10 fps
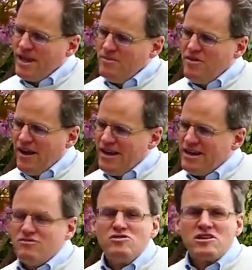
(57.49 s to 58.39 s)

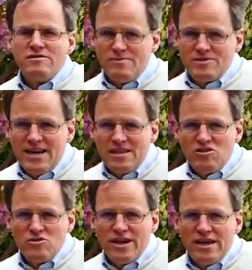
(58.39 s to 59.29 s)
empfehlen, auf unsere Webseite
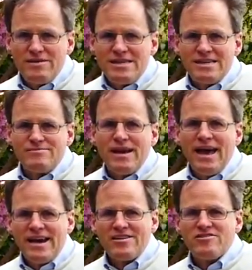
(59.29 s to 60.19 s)
zu gehen mit ihrem
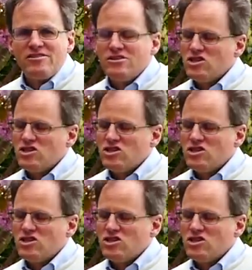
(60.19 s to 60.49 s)
ersten